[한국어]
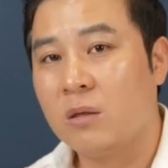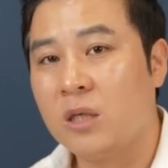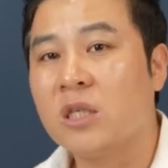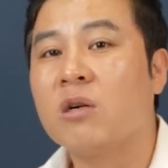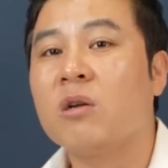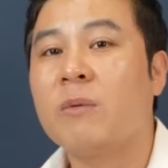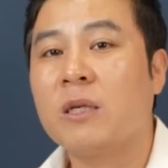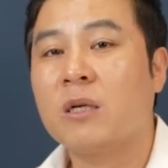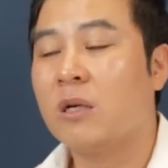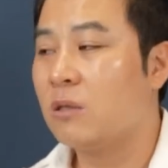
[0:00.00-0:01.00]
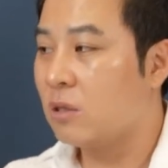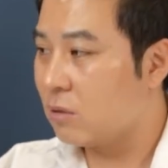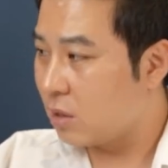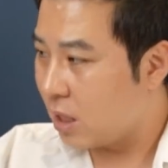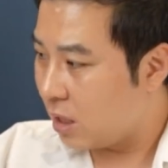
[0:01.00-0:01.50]
이직거리많으니까는
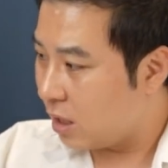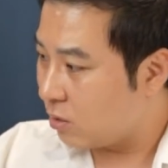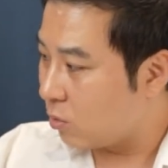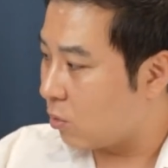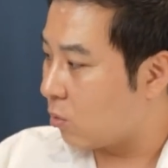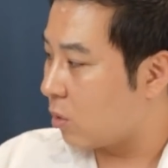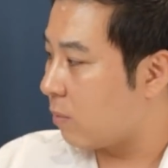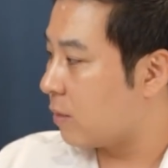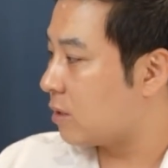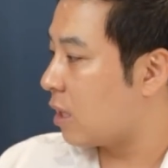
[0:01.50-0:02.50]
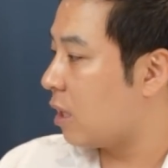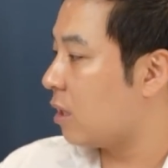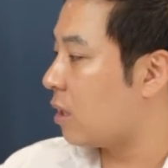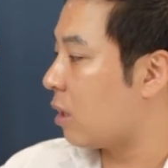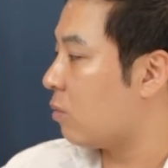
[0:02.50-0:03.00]
저는 계속 요렇게만
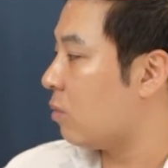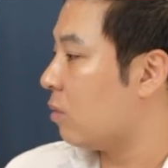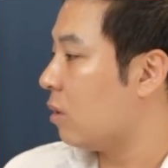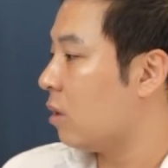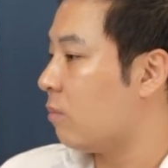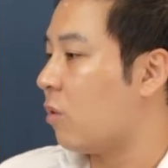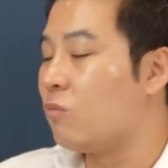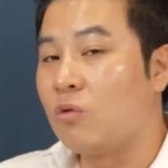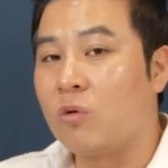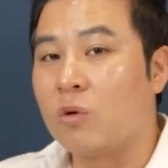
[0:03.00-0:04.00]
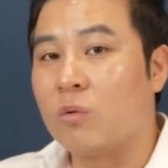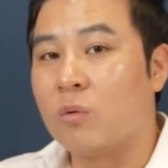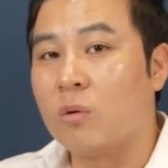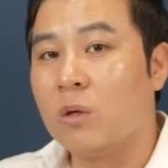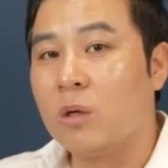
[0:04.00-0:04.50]
스테이 되고 머물고 있고